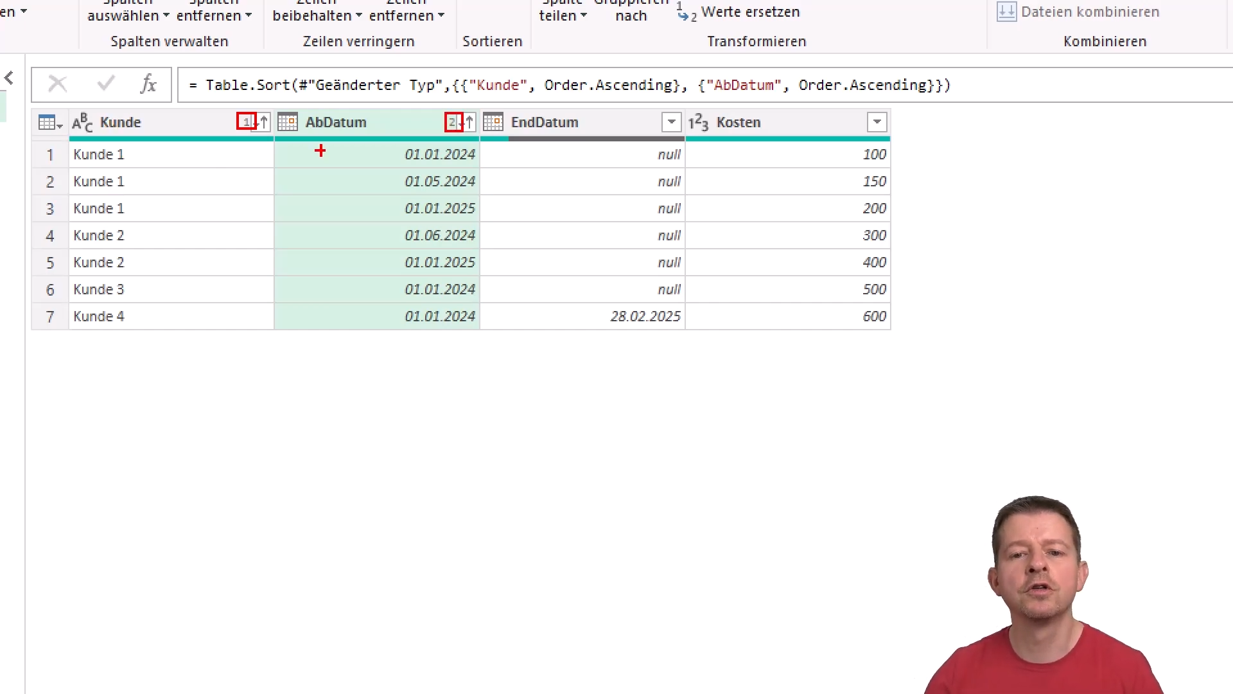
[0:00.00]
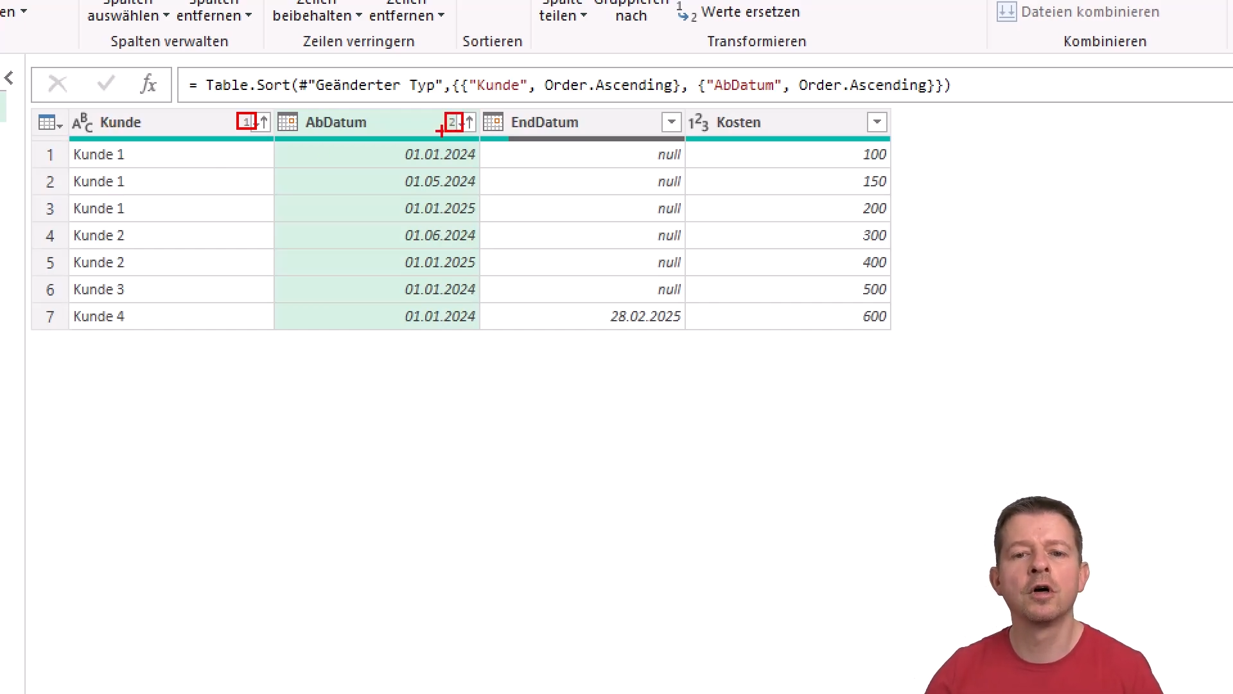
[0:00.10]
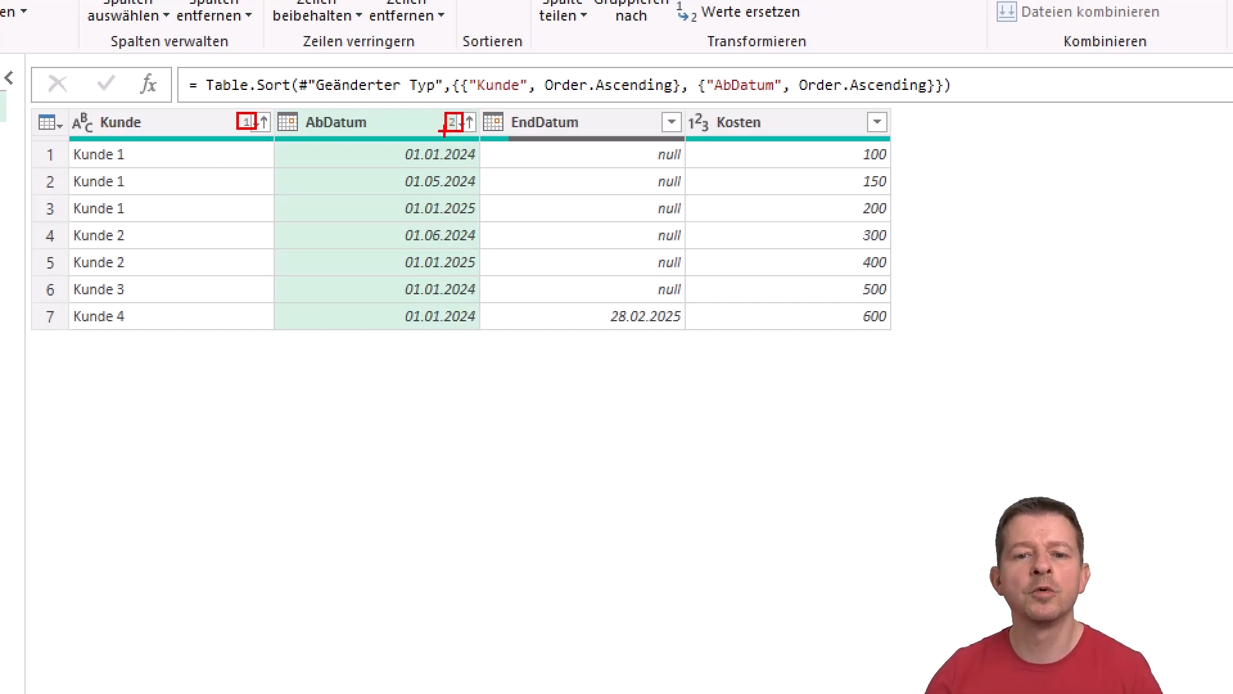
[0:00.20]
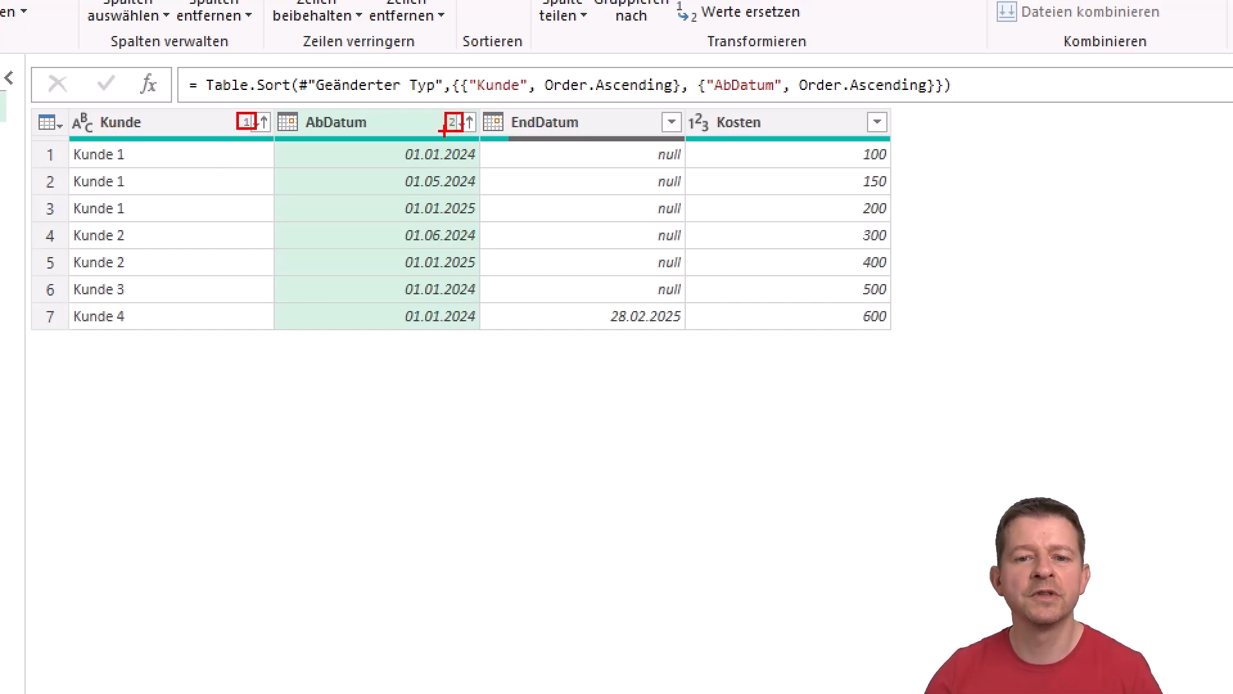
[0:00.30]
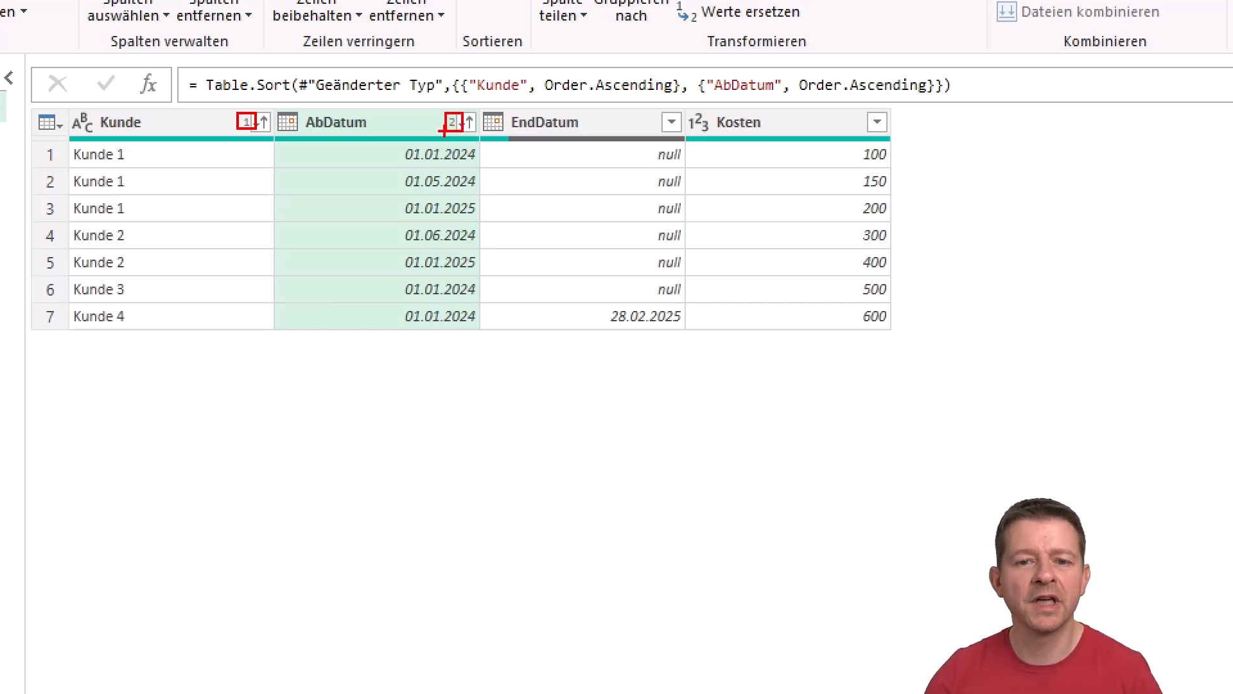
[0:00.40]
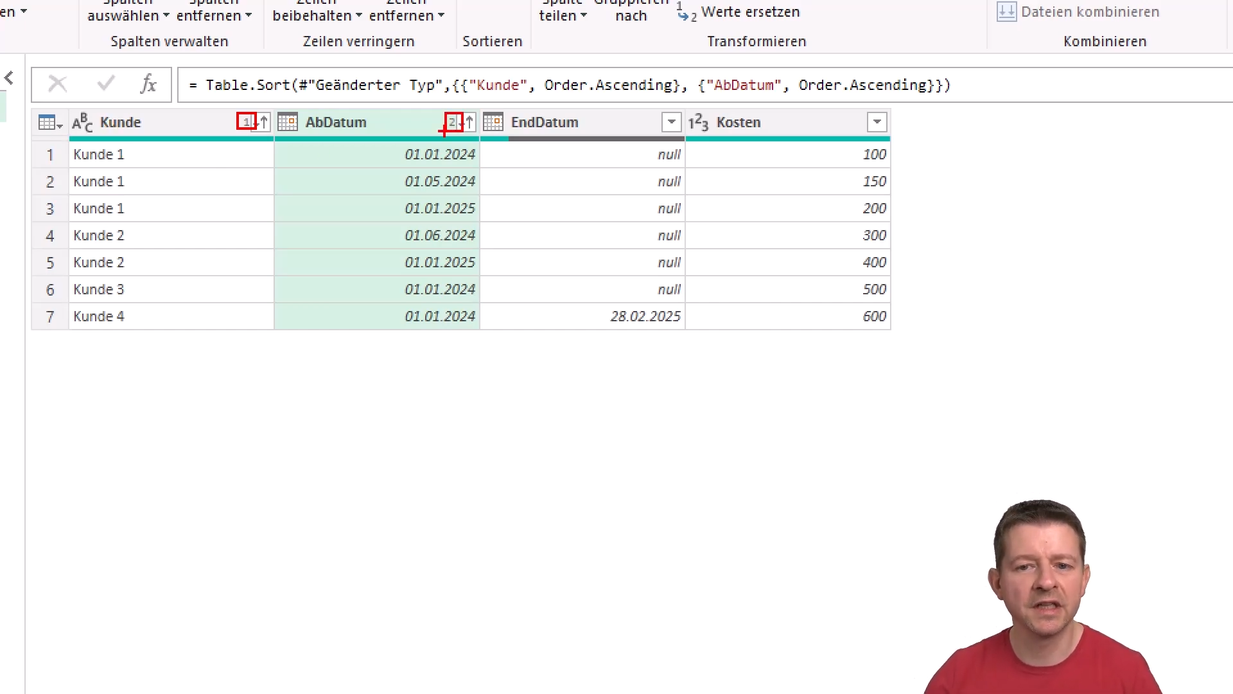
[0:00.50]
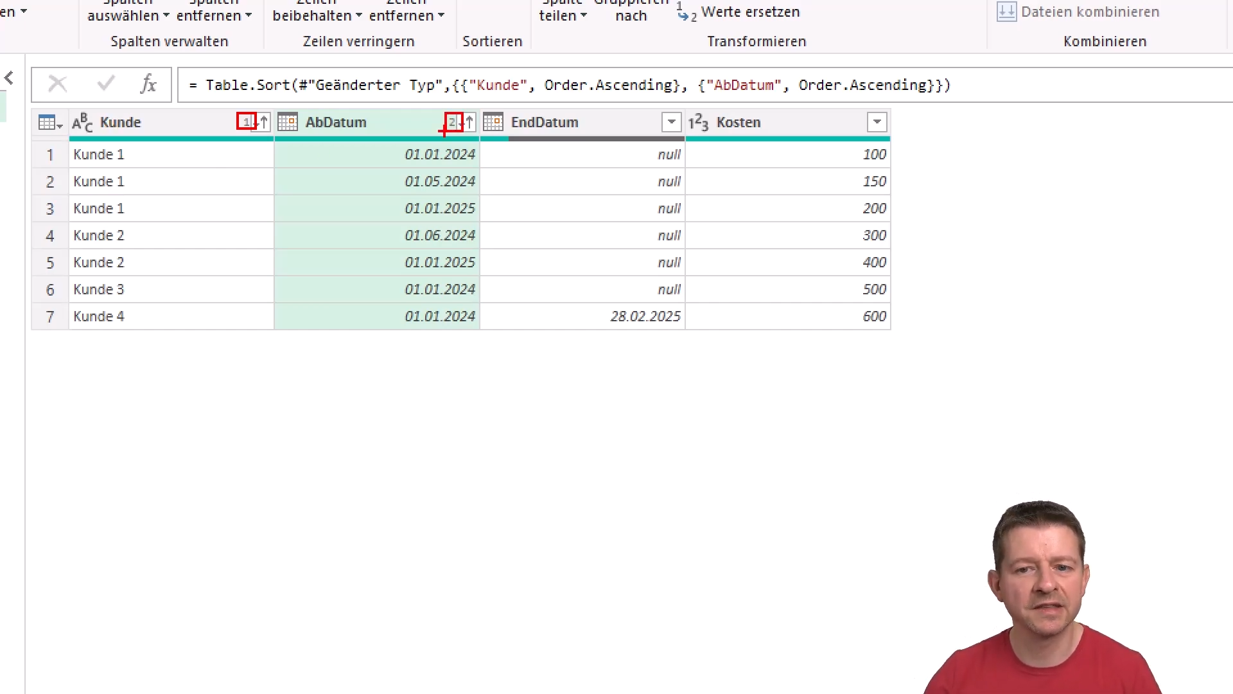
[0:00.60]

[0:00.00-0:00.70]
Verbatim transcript: genommen und dann